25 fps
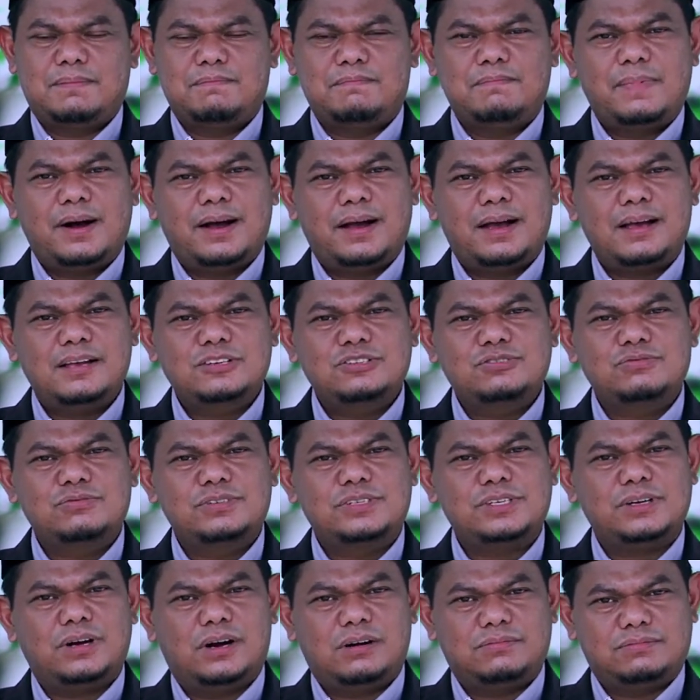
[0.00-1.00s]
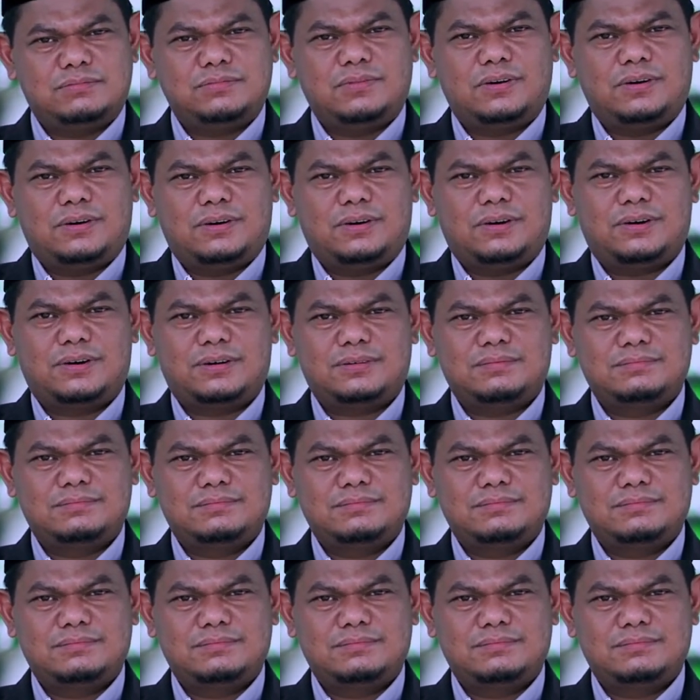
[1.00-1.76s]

Maha suci Allah,